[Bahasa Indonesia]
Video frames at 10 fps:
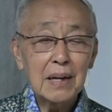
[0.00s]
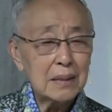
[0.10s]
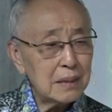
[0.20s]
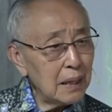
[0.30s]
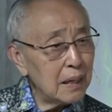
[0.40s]

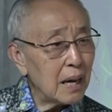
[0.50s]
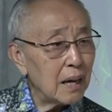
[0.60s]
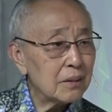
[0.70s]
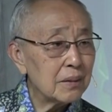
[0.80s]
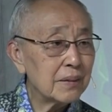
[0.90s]
Kasihan
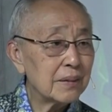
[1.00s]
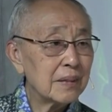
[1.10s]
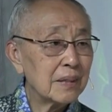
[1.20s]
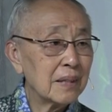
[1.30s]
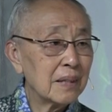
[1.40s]
enggak?
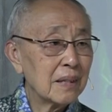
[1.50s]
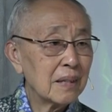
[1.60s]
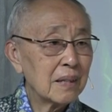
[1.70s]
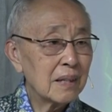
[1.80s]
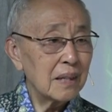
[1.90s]

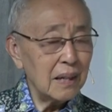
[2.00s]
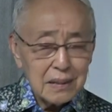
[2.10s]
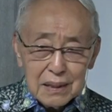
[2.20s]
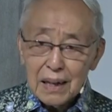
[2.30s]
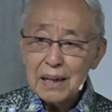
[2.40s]

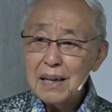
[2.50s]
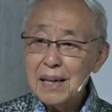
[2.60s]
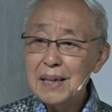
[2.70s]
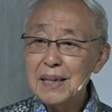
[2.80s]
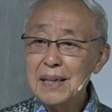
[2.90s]
Kasihan ya.
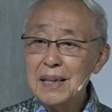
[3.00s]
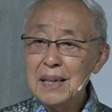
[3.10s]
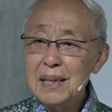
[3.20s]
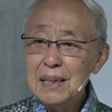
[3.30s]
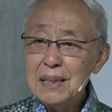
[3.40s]

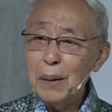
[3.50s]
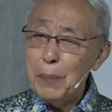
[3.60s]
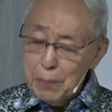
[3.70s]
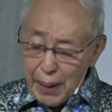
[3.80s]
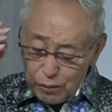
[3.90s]

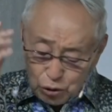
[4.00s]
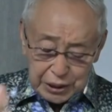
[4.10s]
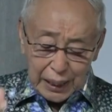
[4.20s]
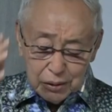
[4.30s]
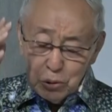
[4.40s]
Tapi
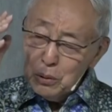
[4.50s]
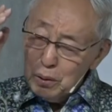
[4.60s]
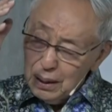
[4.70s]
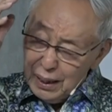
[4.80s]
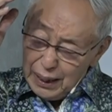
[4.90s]
manusia itu
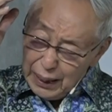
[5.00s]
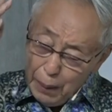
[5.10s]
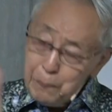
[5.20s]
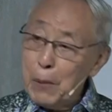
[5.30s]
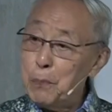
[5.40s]

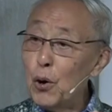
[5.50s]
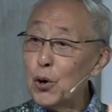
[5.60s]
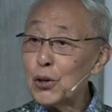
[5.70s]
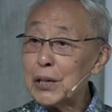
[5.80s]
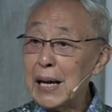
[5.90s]
lebih
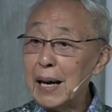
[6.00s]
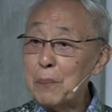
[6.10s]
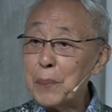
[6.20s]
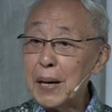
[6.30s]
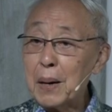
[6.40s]
buruk
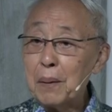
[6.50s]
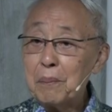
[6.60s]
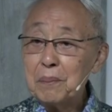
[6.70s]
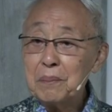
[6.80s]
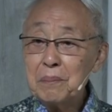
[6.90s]
daripada
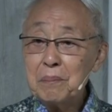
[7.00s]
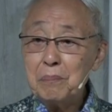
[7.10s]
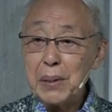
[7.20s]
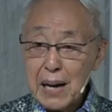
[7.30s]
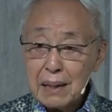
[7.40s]

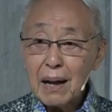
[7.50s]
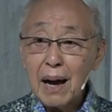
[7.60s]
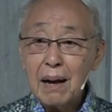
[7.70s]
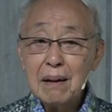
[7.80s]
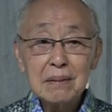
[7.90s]
binatang.